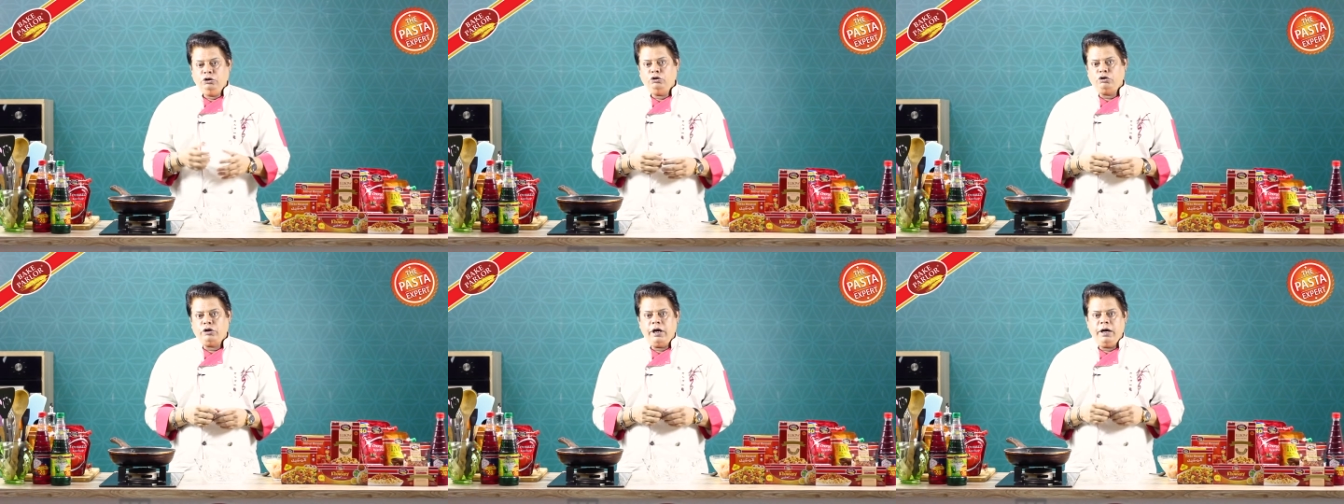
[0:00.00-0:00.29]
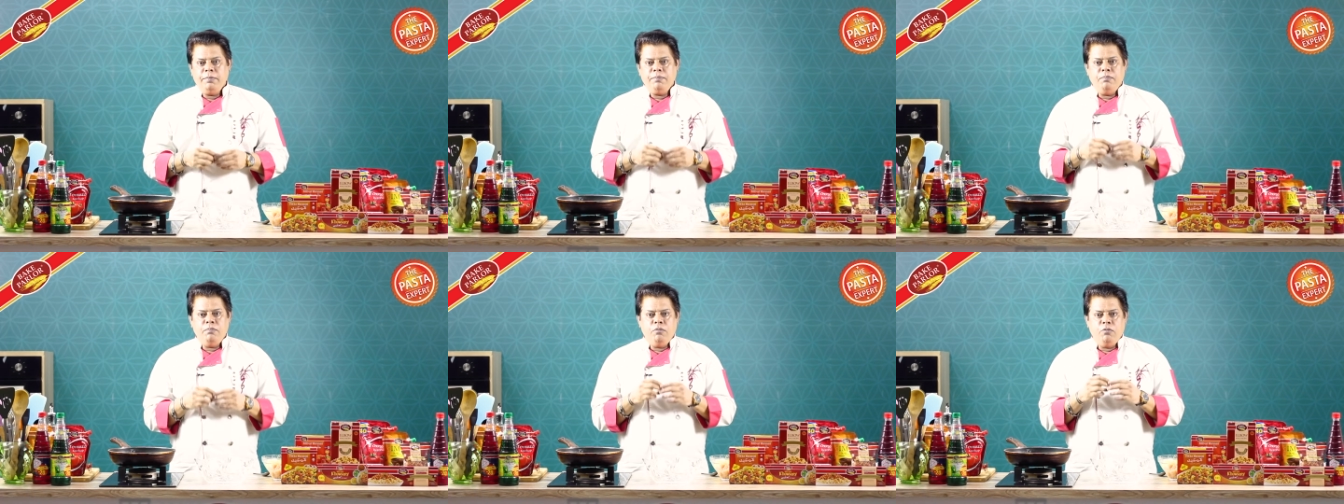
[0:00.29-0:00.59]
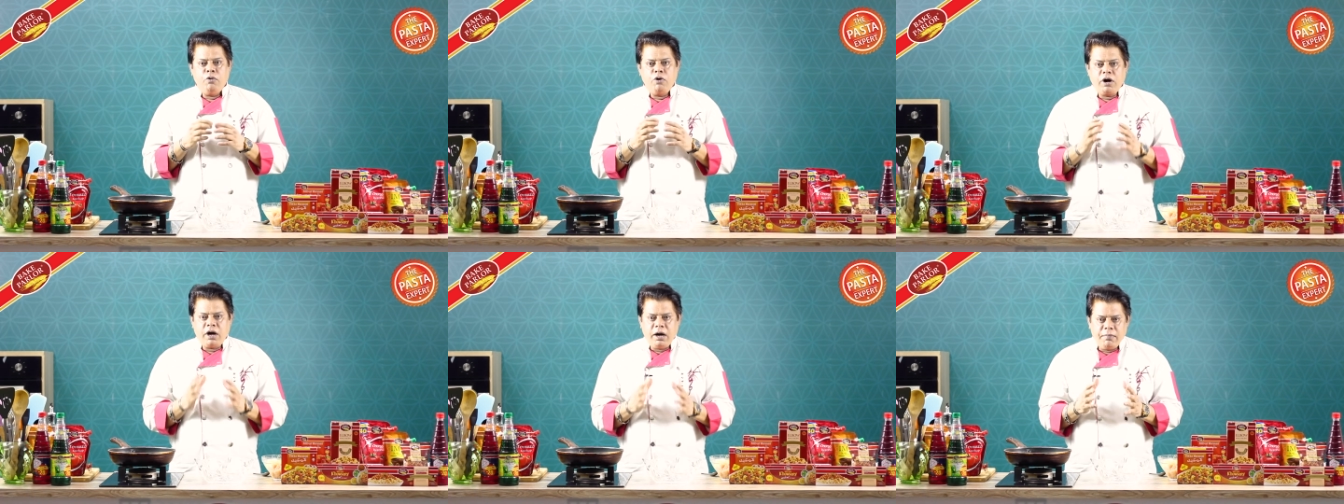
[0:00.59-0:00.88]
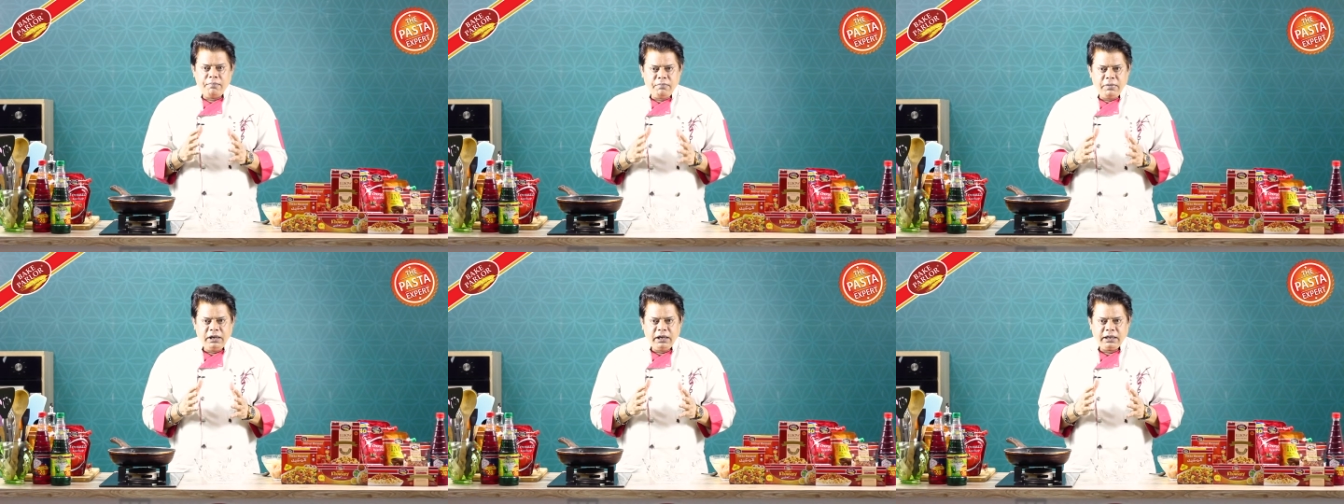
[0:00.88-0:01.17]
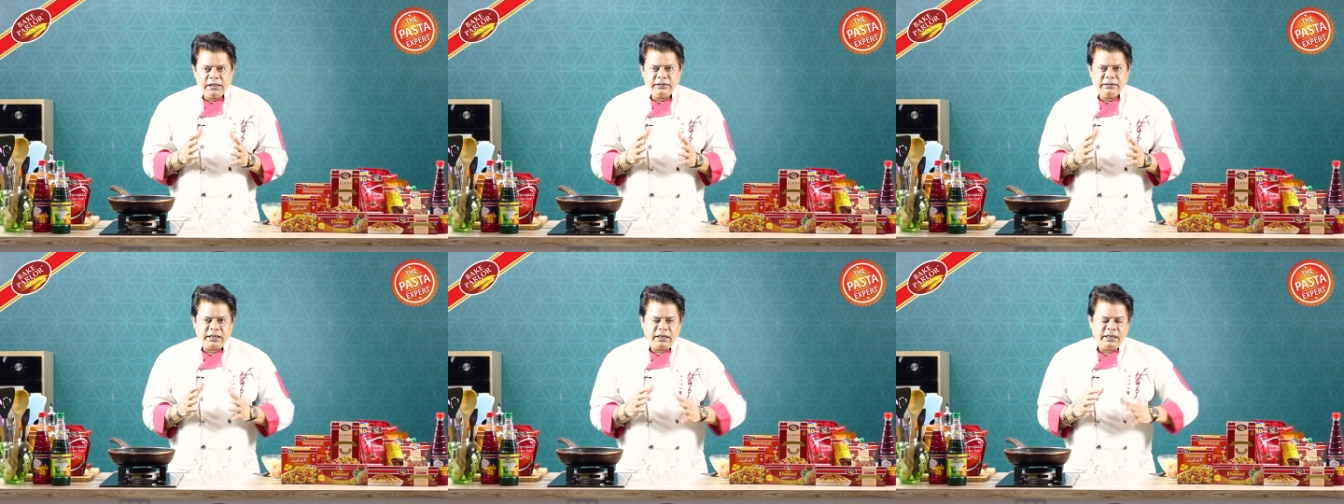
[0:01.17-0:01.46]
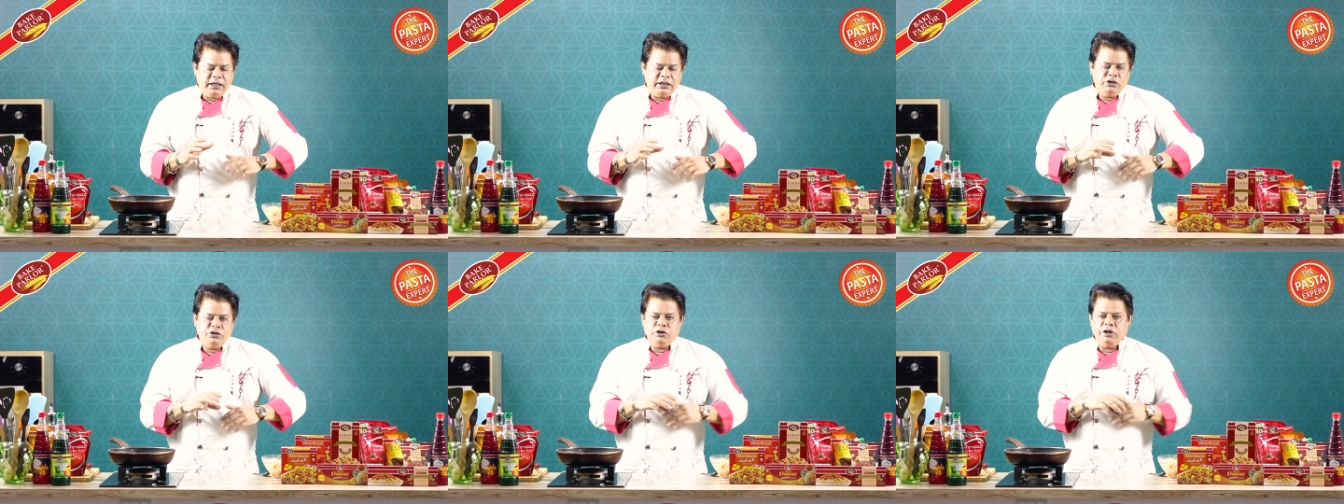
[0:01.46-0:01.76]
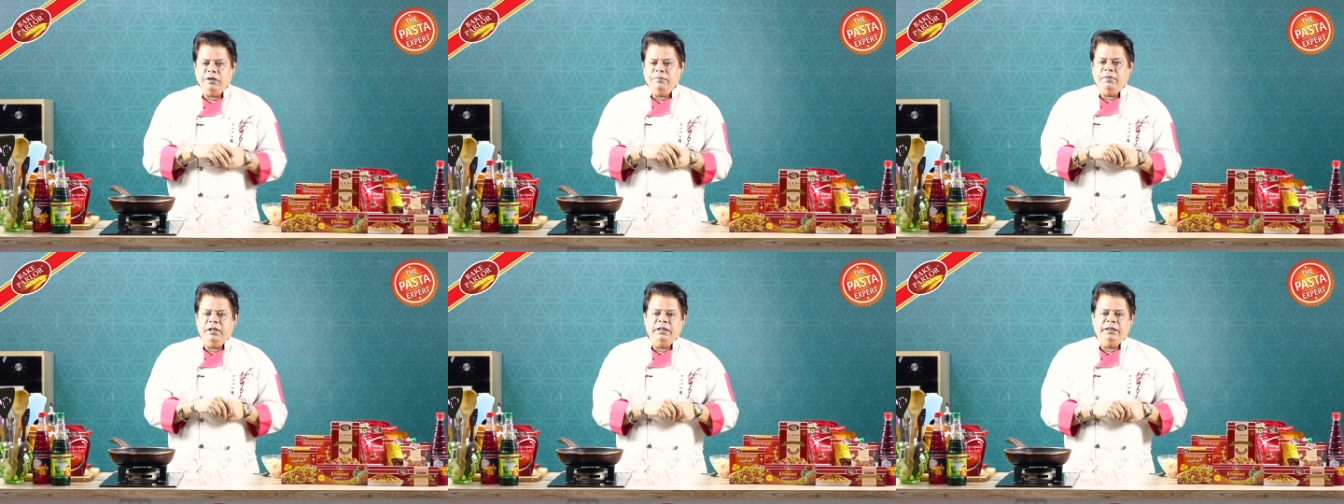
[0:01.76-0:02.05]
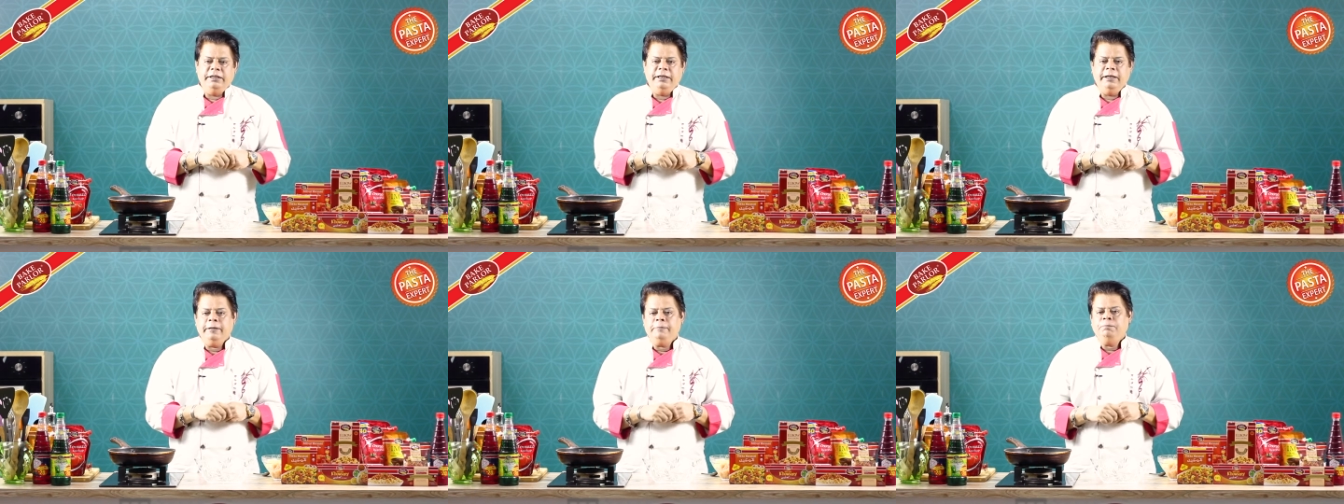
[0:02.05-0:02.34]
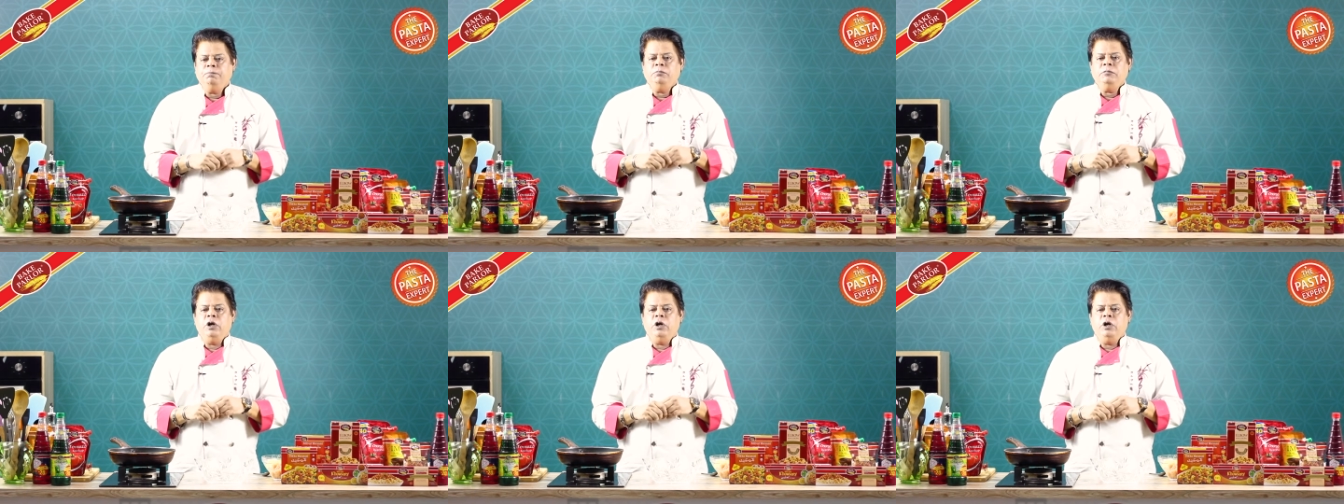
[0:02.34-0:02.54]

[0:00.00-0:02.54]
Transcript: जो है मुकम्मल गजाइत जो है मिलती है